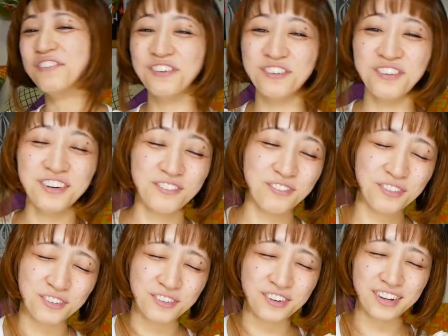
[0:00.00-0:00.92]
もう
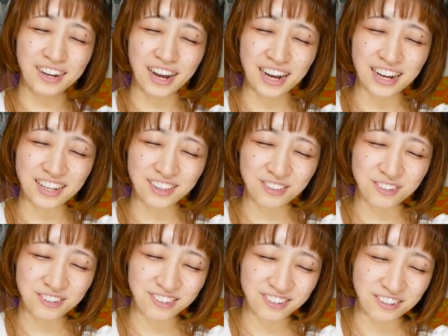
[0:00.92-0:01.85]
もうあー
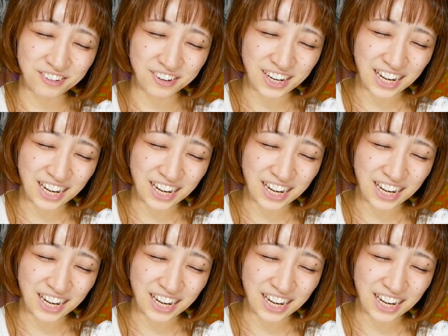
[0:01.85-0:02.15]
どうしよう